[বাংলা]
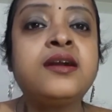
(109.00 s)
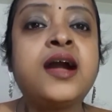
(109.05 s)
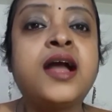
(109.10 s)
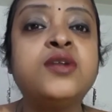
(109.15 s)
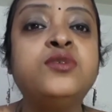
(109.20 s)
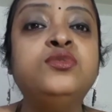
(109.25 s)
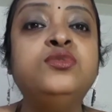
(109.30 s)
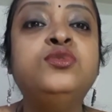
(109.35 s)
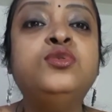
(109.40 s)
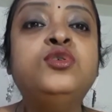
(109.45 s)

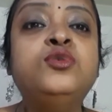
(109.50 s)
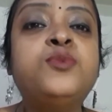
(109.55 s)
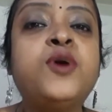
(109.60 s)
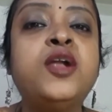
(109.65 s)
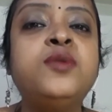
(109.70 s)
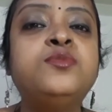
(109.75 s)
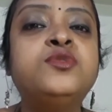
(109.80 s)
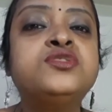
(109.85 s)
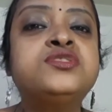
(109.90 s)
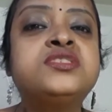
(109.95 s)
কারণ
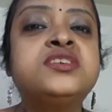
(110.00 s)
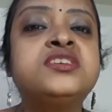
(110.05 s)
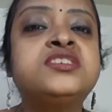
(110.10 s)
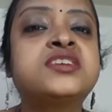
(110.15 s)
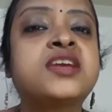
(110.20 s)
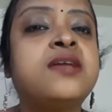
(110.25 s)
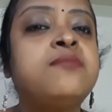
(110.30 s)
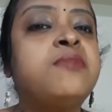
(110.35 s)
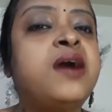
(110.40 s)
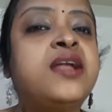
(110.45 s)
দুর্বল
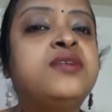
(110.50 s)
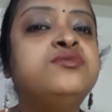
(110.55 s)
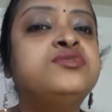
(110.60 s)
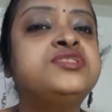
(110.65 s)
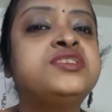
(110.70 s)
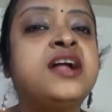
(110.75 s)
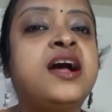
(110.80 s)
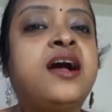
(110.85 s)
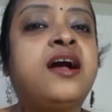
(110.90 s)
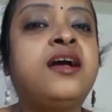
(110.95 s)
মস্তিষ্কের
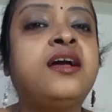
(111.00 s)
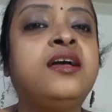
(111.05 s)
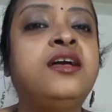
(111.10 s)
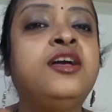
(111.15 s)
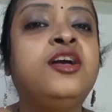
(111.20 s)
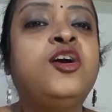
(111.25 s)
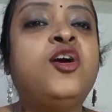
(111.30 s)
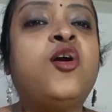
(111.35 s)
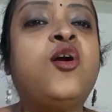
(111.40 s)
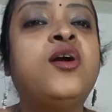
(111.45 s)
মানুষরা
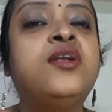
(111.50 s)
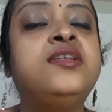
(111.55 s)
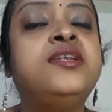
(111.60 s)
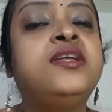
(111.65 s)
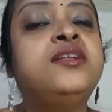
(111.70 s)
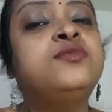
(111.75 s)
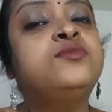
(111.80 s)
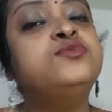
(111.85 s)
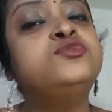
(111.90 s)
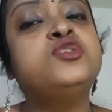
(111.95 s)

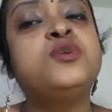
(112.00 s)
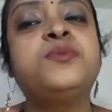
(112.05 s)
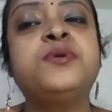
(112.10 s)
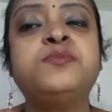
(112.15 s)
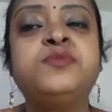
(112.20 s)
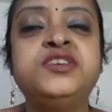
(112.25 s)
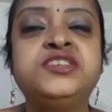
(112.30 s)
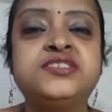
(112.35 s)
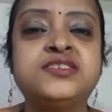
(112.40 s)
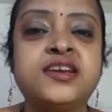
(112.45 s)
অন্যের গুজবে
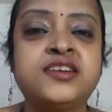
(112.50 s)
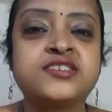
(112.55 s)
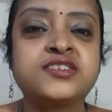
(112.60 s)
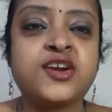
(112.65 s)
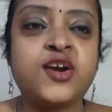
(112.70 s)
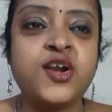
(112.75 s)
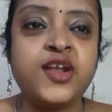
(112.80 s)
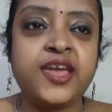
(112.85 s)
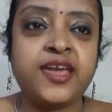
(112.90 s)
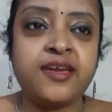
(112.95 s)
বিশ্বাস
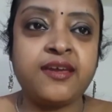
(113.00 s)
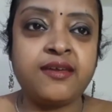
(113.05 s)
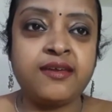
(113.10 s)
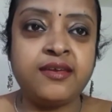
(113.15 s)
করে